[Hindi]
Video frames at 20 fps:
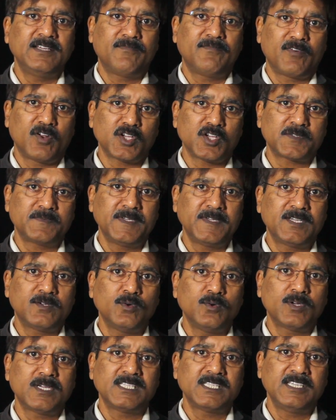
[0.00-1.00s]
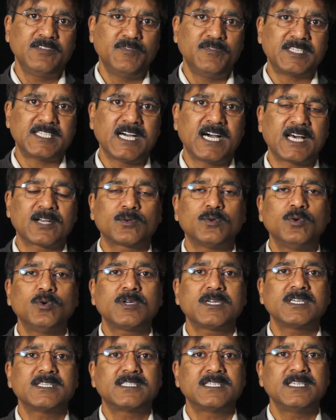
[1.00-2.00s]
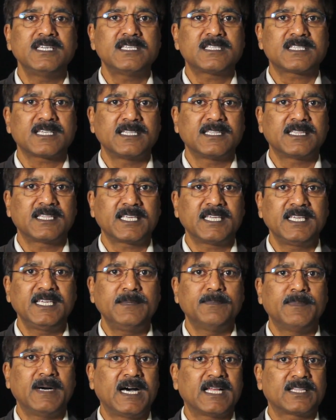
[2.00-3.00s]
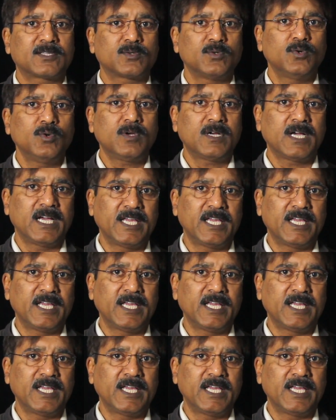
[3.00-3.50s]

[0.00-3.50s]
फिलोसफी को किसी विचार को किसी संत की बात को